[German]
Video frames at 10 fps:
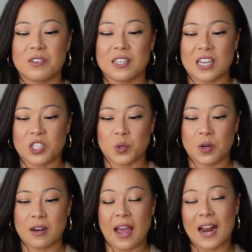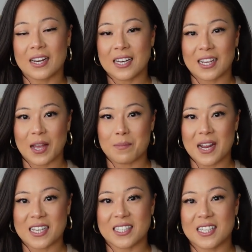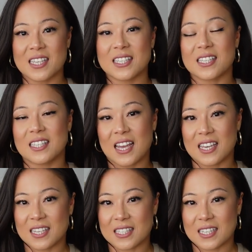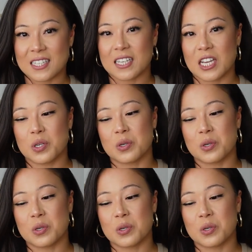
wie ich ja schon anklingen habe lassen, ist es sehr ich-zentriert.